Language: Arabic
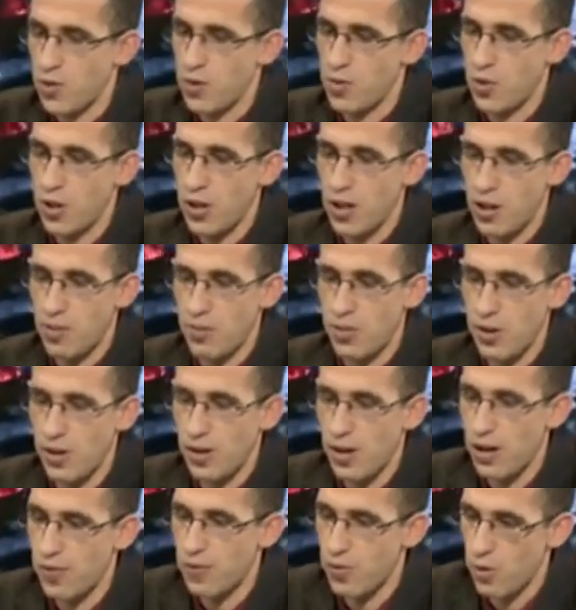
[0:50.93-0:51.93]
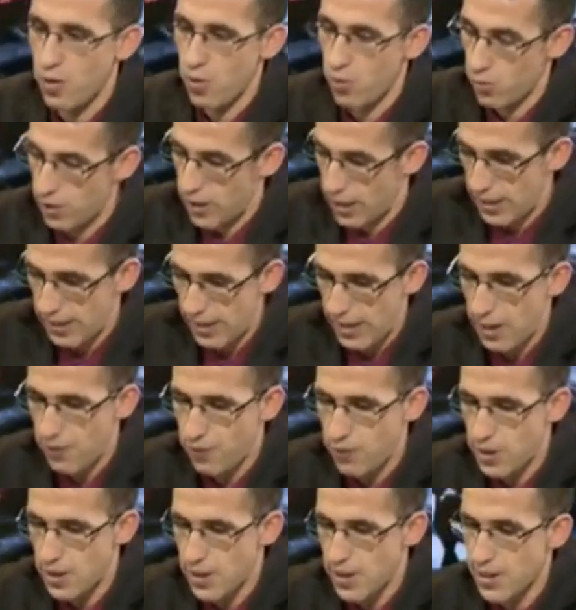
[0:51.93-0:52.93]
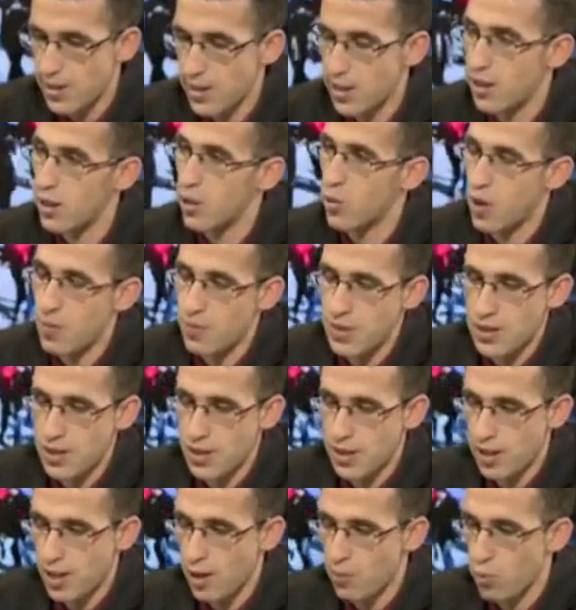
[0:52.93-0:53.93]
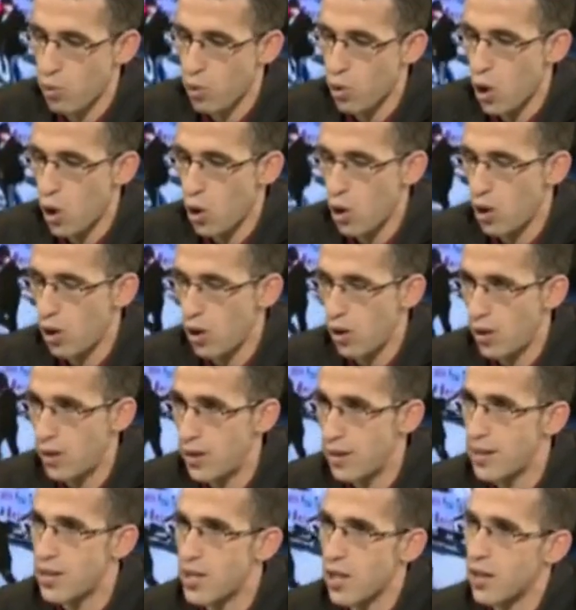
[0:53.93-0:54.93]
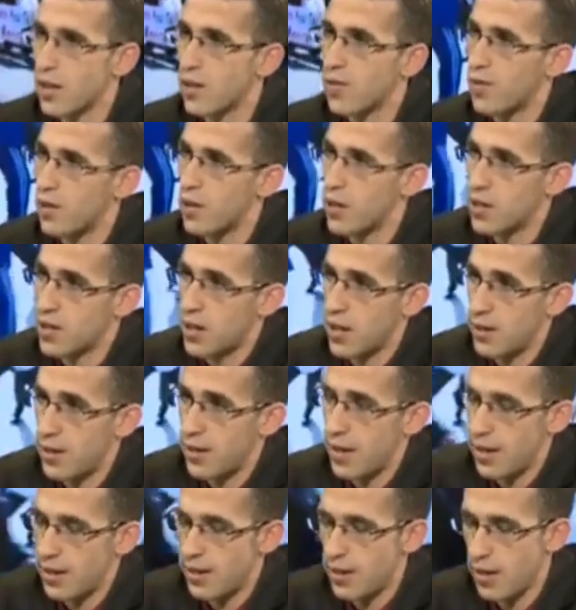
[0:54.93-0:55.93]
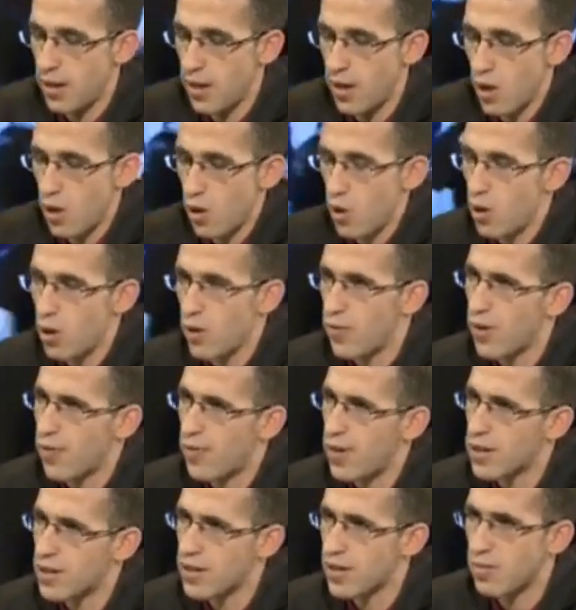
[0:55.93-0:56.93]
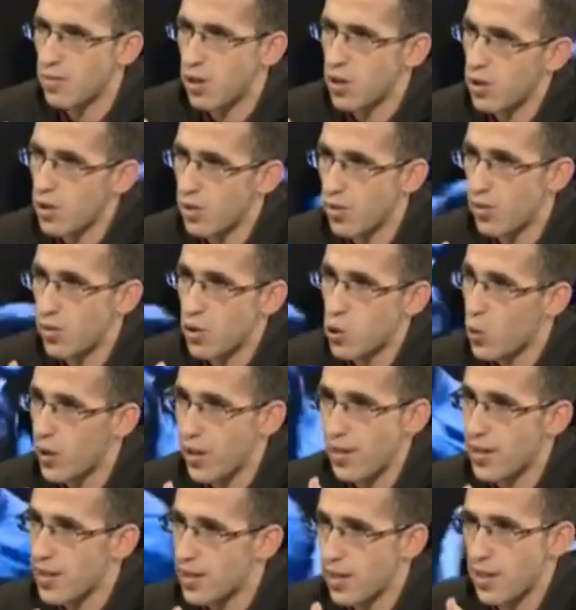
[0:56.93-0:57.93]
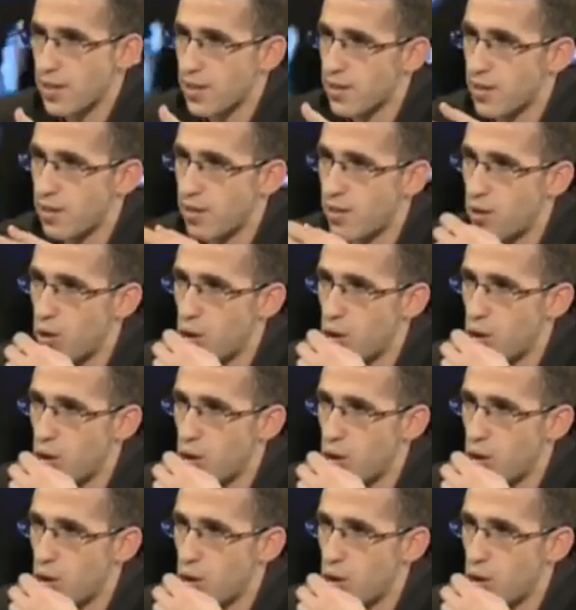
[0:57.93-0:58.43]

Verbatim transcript: سمو يدار يكون يدار يدار في سكسين انه مس طابو لي سي ان تي ال دي لو اف l'initiative le CNTLD le FFS التواريضات كانت